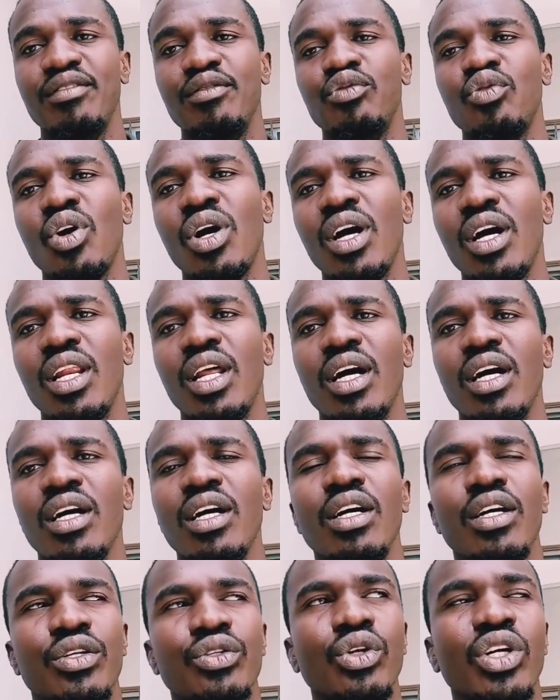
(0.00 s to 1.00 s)
Voilà.
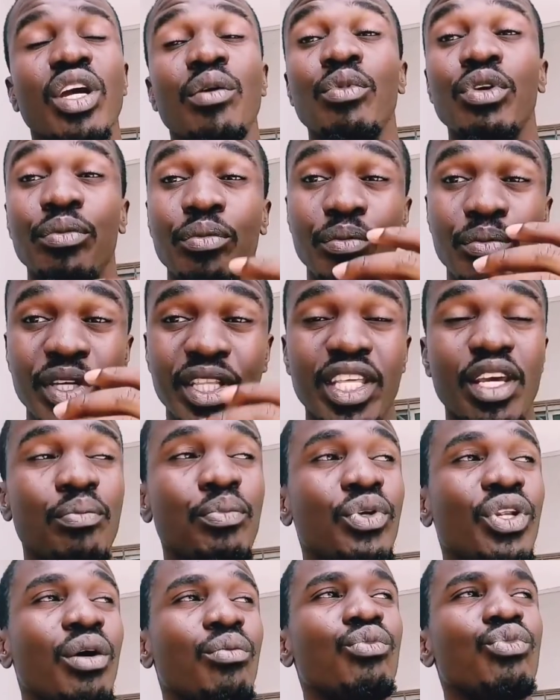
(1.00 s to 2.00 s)
Donc mettez un
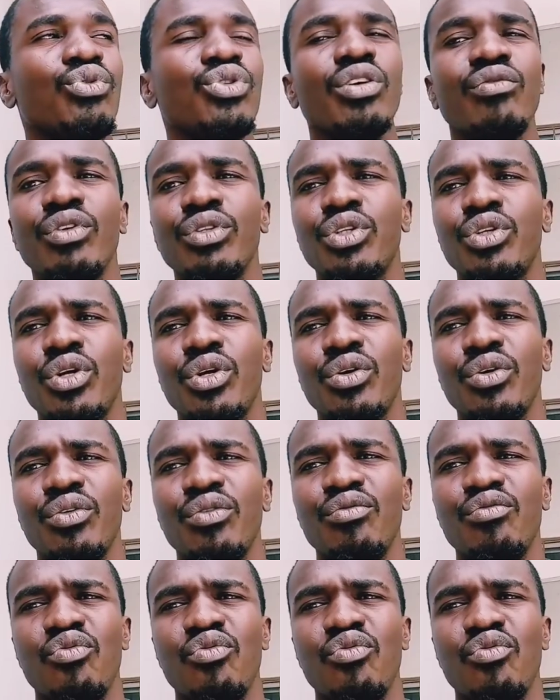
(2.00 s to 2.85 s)
peu d'amour dans votre cœur.